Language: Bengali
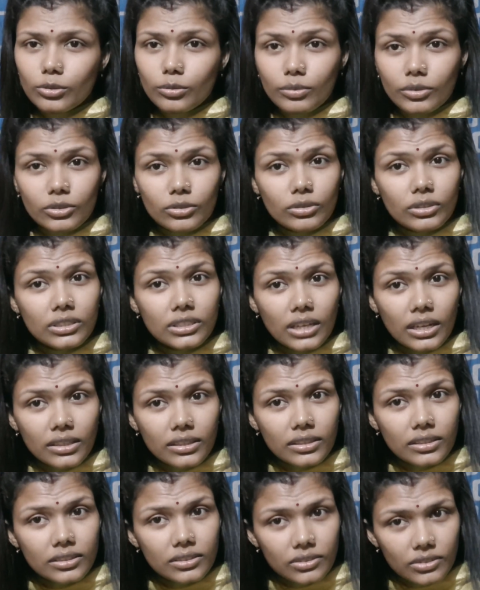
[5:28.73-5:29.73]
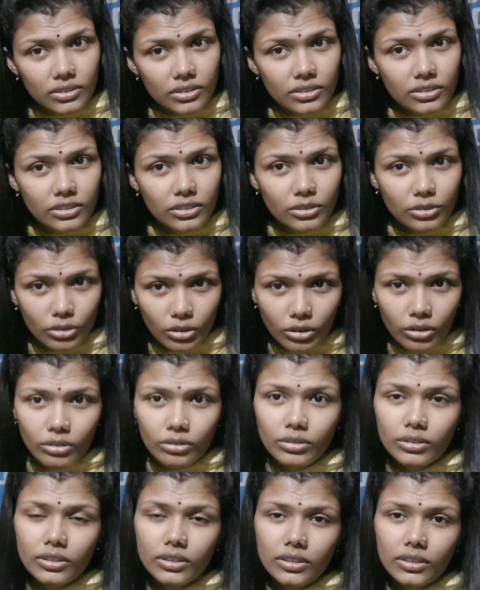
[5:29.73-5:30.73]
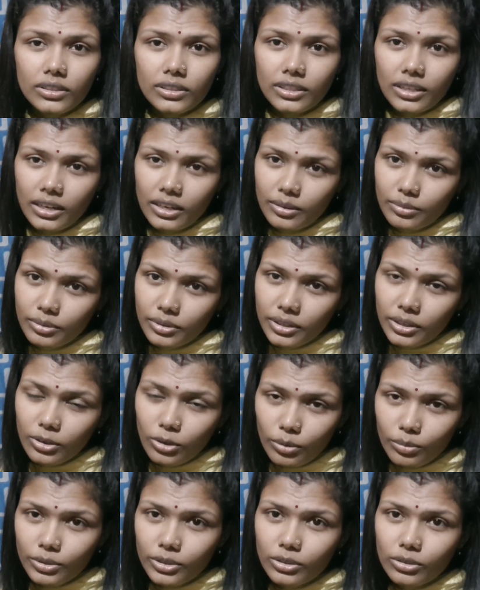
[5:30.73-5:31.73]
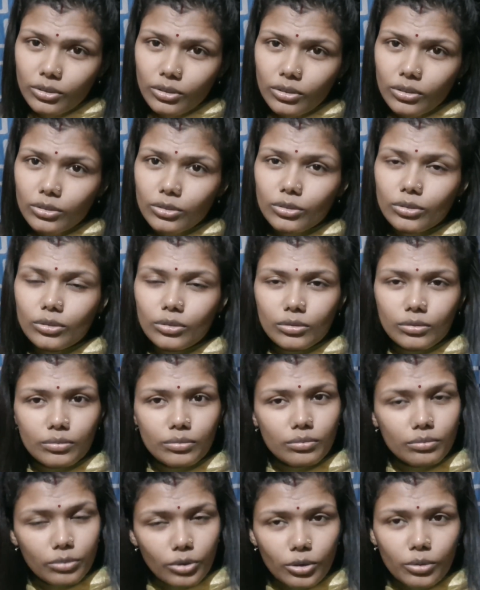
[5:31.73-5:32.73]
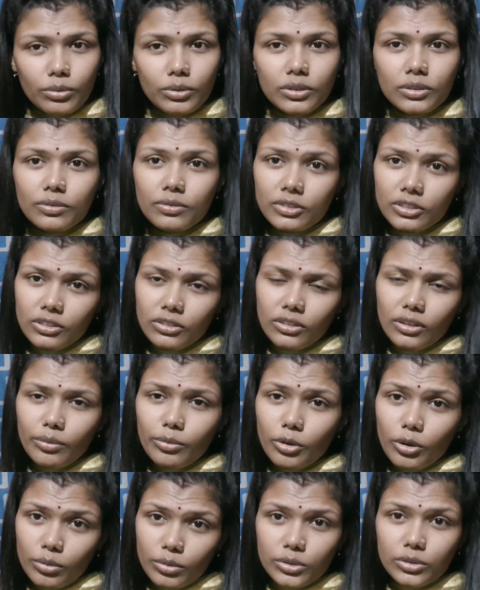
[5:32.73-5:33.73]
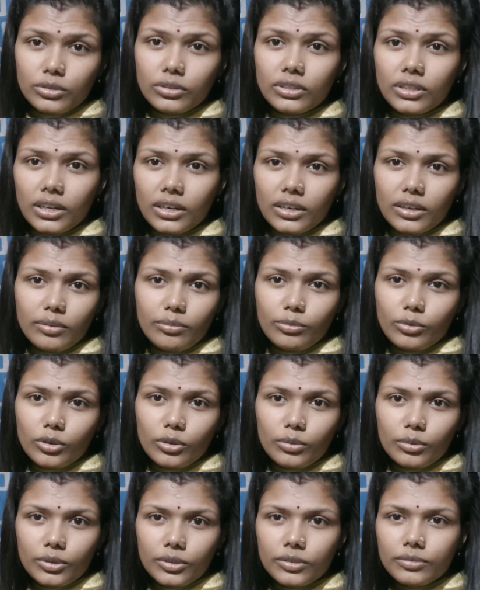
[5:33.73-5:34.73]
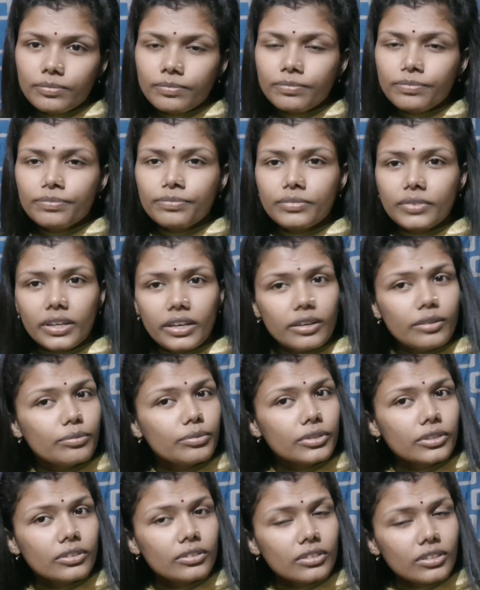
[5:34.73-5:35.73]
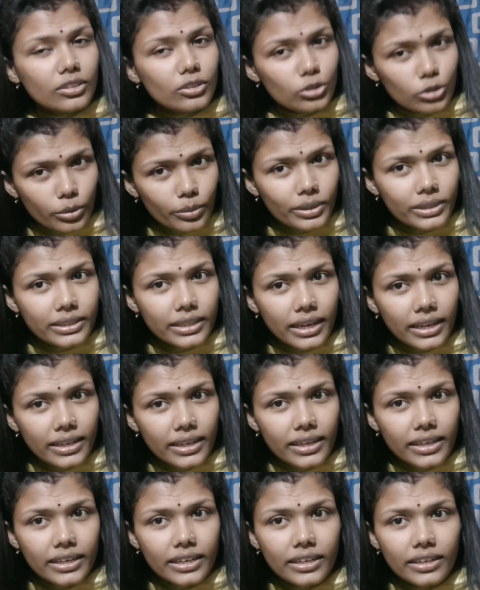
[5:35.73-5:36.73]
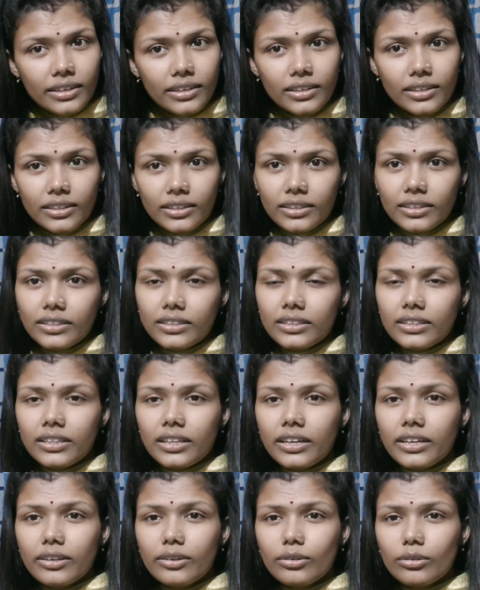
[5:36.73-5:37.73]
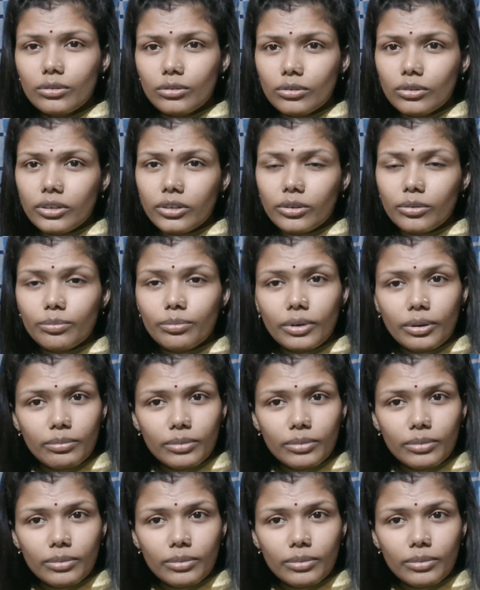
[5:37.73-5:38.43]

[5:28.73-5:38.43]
সে মনে করতো টাকা পয়সায় জীবনের সব কিছু আমি কখনোই এটা ভাবিনি হয়তো আমি এটা ভাবিনি বলেই আজকে আমি যেমনই আছি নুন ভাত খেলেও সুখী আছি